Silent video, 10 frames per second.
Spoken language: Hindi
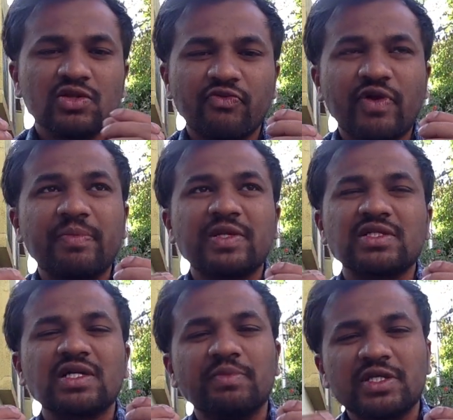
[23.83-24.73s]
तो फाइव
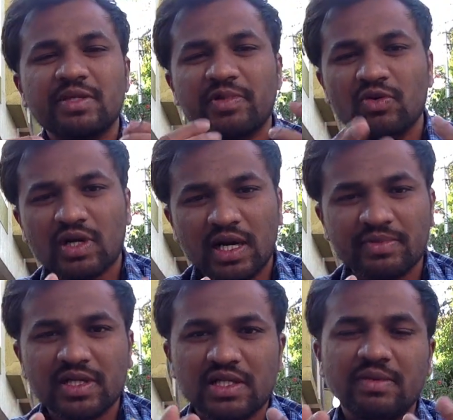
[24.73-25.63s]
परसेंट कमीशन पे लोग काम
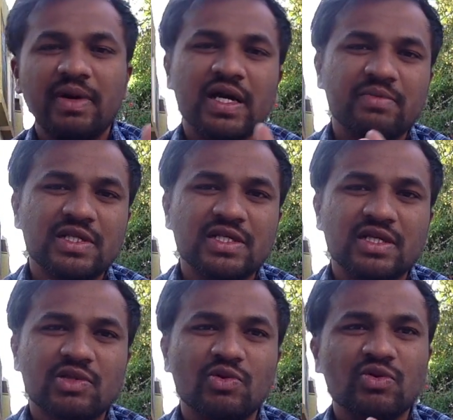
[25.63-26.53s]
करते हैं बायर मिल
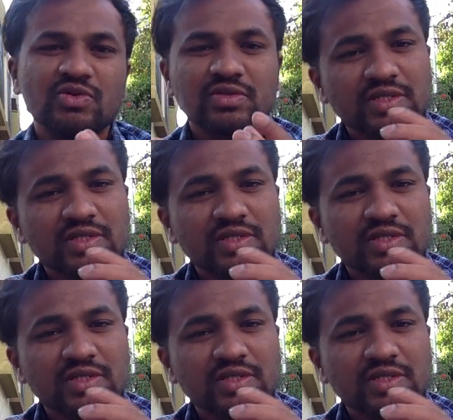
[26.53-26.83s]
जाता है तो लोग